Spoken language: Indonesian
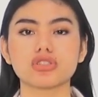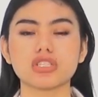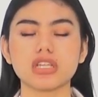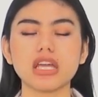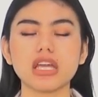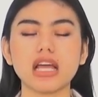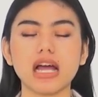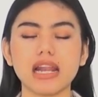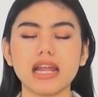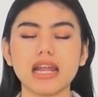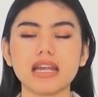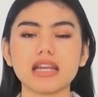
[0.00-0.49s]
Jadi
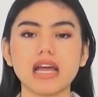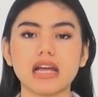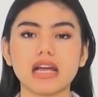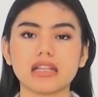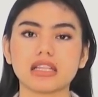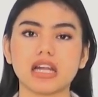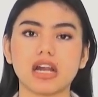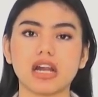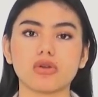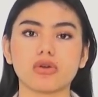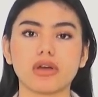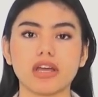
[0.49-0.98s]
kalian nggak
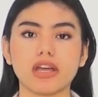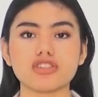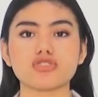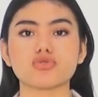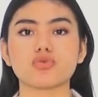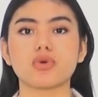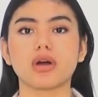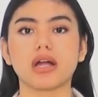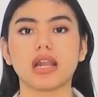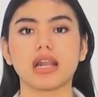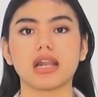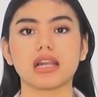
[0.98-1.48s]
terlalu
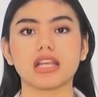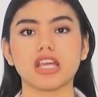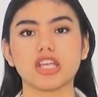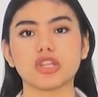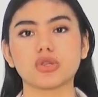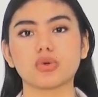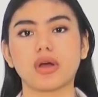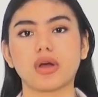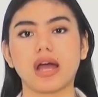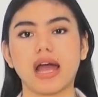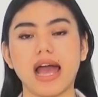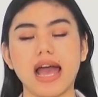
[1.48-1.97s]
casual
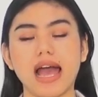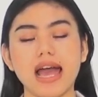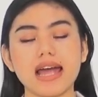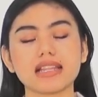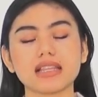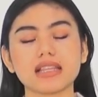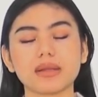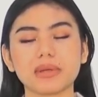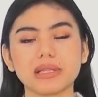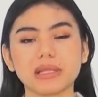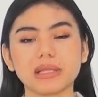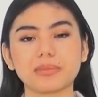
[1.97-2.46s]
gitu
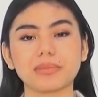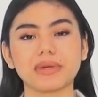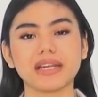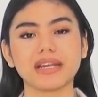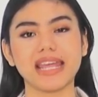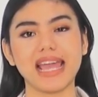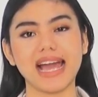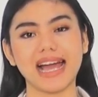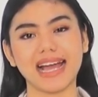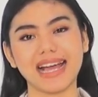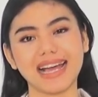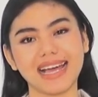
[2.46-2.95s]
kan,
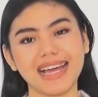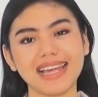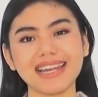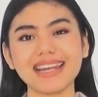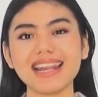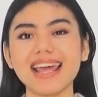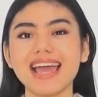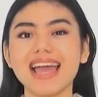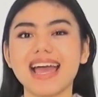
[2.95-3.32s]
teman-teman ya kan?